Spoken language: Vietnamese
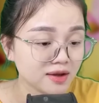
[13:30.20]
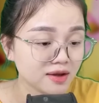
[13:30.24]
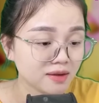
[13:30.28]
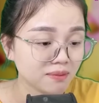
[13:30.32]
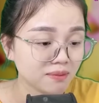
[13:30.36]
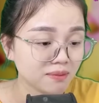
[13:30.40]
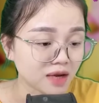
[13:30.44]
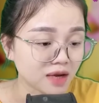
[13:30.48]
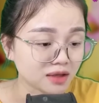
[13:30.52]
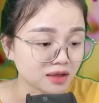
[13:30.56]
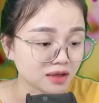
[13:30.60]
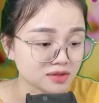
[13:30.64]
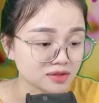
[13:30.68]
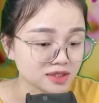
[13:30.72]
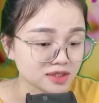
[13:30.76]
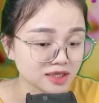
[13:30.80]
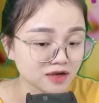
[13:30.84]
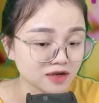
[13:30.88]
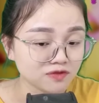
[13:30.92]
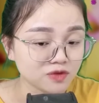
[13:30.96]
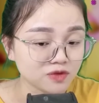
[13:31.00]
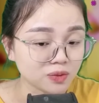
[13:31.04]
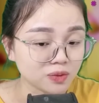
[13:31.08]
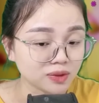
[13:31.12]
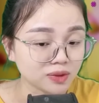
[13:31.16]
mặc trang
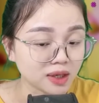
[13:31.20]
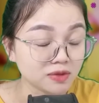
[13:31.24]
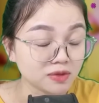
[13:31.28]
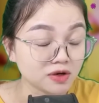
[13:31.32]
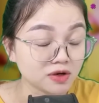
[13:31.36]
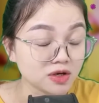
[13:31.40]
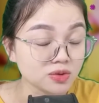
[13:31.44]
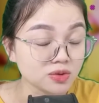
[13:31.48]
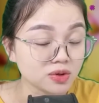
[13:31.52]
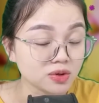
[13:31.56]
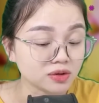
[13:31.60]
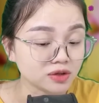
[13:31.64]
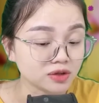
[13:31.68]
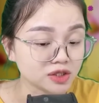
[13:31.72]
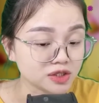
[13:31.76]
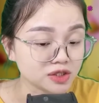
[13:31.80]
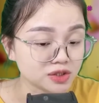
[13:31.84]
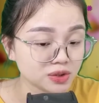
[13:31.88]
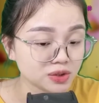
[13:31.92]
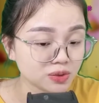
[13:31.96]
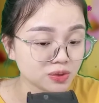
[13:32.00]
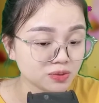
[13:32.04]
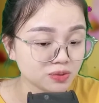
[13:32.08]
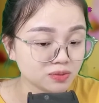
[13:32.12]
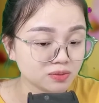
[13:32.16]
phục đám cưới của người
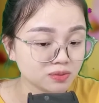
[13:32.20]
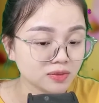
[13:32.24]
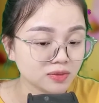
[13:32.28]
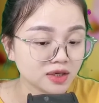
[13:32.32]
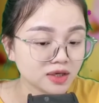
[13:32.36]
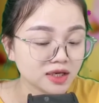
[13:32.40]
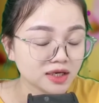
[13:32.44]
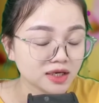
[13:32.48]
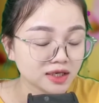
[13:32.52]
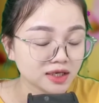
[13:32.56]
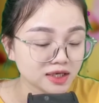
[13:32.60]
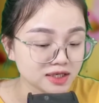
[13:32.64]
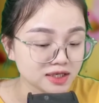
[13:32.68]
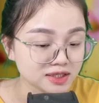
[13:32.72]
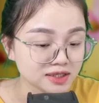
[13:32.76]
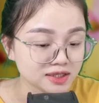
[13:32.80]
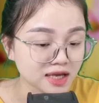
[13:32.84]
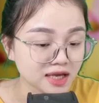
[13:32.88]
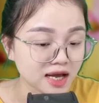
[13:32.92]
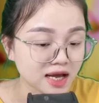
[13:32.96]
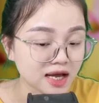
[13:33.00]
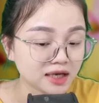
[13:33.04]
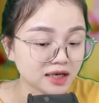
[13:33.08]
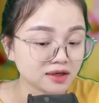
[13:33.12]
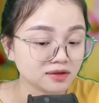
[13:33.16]
Trung, đi
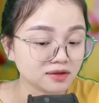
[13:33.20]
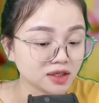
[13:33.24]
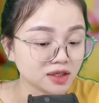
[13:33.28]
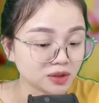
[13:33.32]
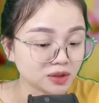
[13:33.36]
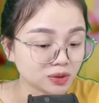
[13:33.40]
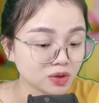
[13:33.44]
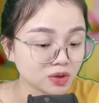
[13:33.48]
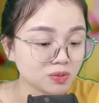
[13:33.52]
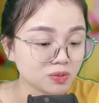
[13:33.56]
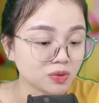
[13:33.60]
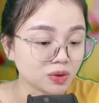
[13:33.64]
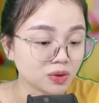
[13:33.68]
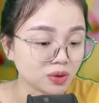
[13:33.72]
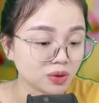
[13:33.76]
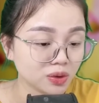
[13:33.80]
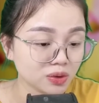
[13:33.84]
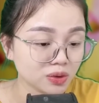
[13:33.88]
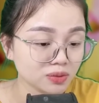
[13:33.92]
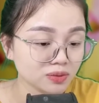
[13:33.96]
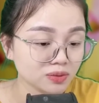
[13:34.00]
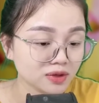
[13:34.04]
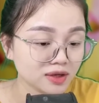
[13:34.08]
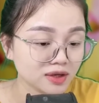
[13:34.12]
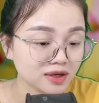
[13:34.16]
ra đứng nhìn tôi một
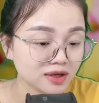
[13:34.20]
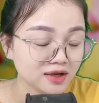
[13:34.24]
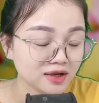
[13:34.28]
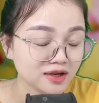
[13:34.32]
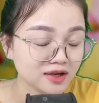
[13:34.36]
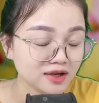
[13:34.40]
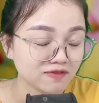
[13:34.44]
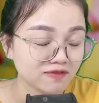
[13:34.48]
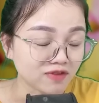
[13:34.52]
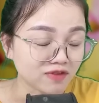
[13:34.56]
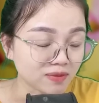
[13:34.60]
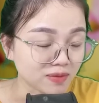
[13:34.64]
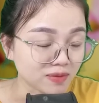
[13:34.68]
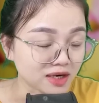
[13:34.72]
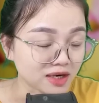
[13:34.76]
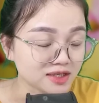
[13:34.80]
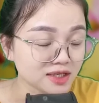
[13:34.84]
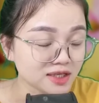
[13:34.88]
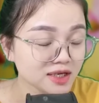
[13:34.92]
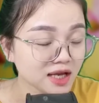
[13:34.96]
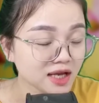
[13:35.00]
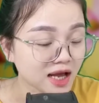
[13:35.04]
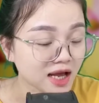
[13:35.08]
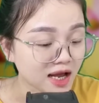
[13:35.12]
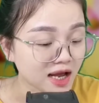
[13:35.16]
lúc, vẻ mặt
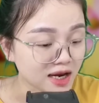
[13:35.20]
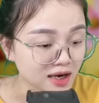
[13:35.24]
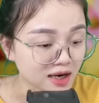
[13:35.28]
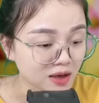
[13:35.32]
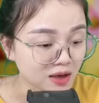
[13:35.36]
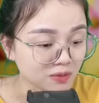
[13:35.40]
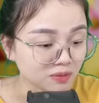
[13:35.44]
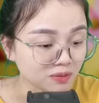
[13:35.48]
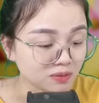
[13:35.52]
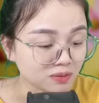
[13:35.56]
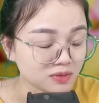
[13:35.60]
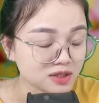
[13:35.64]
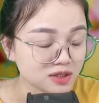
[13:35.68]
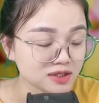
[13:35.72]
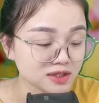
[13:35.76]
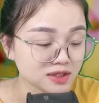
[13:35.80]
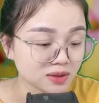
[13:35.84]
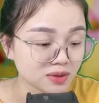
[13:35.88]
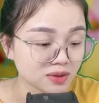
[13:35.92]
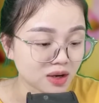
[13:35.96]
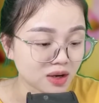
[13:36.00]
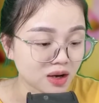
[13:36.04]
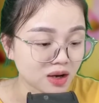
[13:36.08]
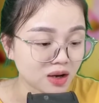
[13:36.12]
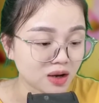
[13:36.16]
rất hài lòng. Sau
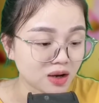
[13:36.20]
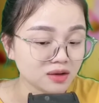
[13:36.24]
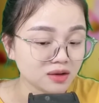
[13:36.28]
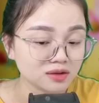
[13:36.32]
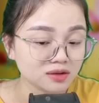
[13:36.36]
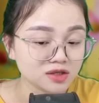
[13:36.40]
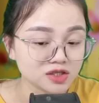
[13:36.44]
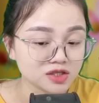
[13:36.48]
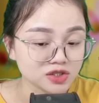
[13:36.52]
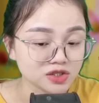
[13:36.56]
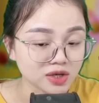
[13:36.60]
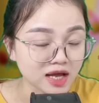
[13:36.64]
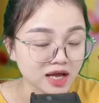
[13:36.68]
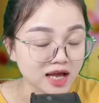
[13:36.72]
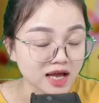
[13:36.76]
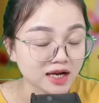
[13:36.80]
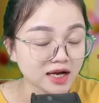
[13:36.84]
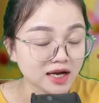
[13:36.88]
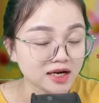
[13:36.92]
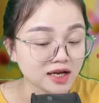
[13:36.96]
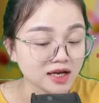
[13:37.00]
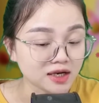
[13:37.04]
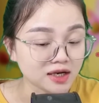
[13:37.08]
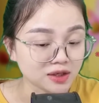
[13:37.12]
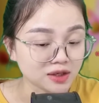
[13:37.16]
đó đưa cho hai gã
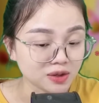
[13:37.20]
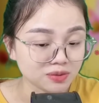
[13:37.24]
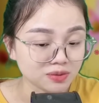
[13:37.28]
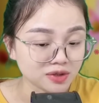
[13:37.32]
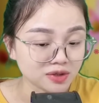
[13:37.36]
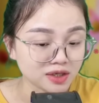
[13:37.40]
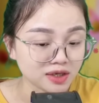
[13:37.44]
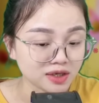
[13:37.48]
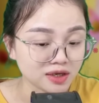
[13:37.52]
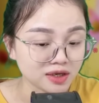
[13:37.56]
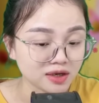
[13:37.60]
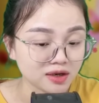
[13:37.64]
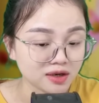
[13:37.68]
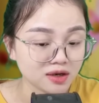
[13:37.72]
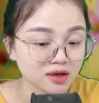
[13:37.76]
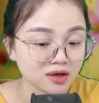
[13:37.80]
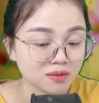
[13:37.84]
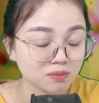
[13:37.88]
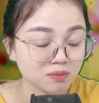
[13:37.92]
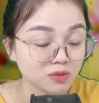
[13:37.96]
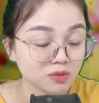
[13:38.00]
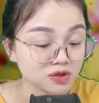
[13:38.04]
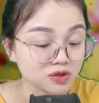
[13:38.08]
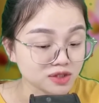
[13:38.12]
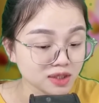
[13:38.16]
đàn ông kia
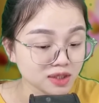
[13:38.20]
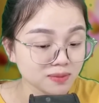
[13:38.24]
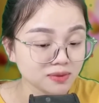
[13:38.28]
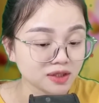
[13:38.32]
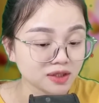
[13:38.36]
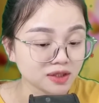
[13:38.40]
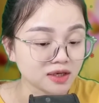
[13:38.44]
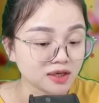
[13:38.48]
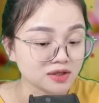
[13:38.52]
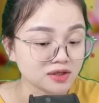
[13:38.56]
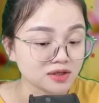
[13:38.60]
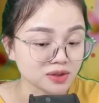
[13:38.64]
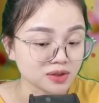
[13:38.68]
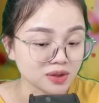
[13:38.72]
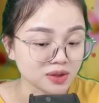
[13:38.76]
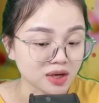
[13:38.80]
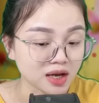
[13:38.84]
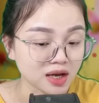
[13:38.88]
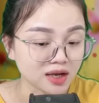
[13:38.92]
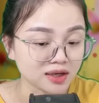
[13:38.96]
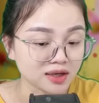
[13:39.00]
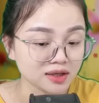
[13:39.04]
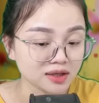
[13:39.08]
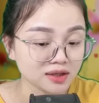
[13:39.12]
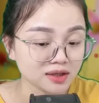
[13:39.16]
một xấp tiền rồi
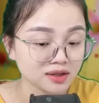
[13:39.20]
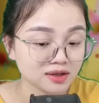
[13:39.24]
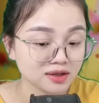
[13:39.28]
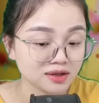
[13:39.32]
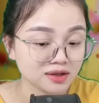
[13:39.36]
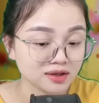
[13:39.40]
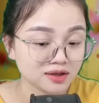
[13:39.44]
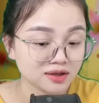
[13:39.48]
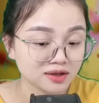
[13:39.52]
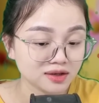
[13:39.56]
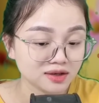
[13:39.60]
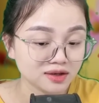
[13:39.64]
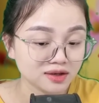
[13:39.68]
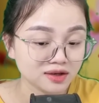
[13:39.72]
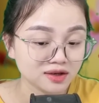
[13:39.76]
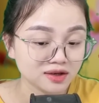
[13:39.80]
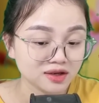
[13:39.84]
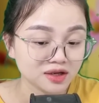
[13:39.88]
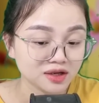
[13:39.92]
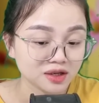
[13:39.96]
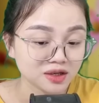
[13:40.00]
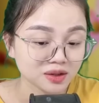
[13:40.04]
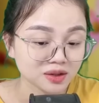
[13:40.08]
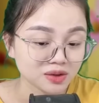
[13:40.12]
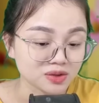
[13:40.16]
nói:
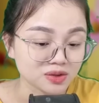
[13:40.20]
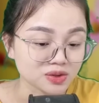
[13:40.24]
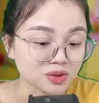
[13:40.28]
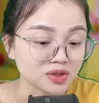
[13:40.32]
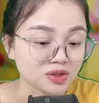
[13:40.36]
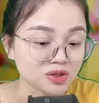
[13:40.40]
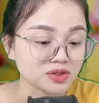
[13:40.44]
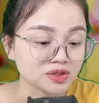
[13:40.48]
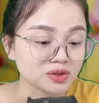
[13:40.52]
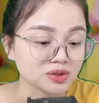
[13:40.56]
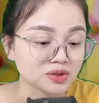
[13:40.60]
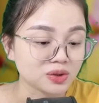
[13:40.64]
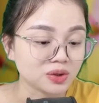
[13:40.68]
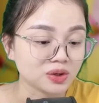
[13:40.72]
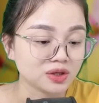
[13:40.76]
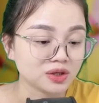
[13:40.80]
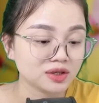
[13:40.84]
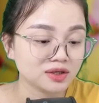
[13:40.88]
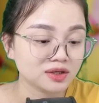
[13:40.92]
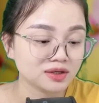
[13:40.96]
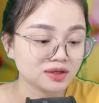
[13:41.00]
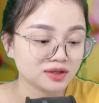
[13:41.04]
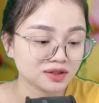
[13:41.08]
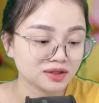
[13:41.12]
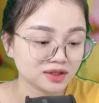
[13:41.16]
"Được rồi, được rồi,
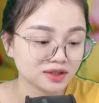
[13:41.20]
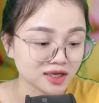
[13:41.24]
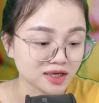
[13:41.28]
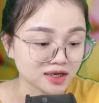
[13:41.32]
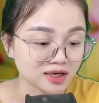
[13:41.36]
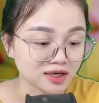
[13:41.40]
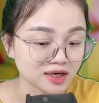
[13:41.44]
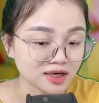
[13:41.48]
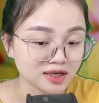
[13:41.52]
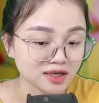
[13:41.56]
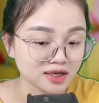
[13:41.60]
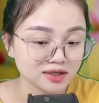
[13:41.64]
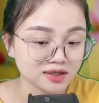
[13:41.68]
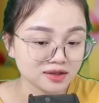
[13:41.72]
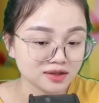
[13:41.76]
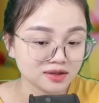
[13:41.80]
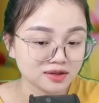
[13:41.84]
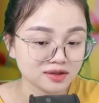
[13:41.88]
tiền đây."